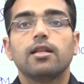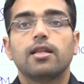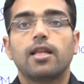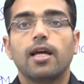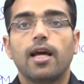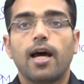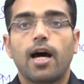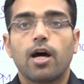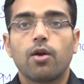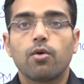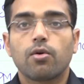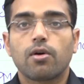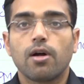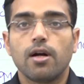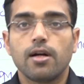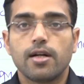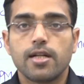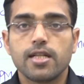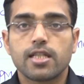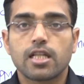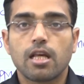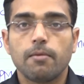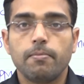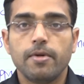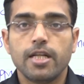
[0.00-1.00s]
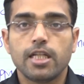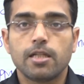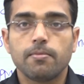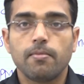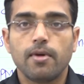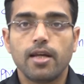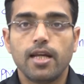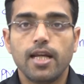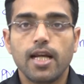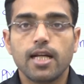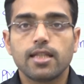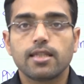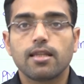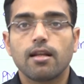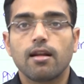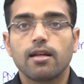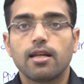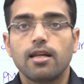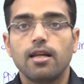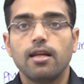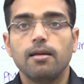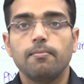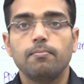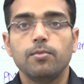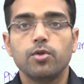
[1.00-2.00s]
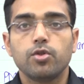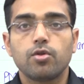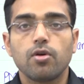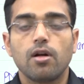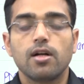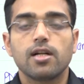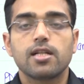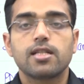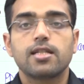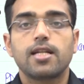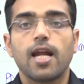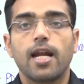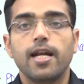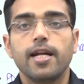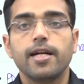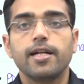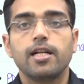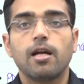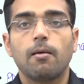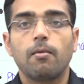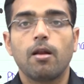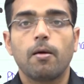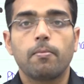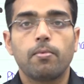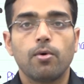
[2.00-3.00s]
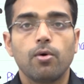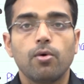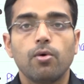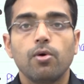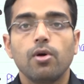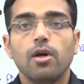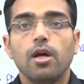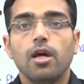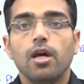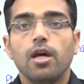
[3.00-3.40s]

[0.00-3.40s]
तैयार हो कंट्रीज के बीच में एक तरह की म्यूचुअल अंडरस्टैंडिंग डेवलप हो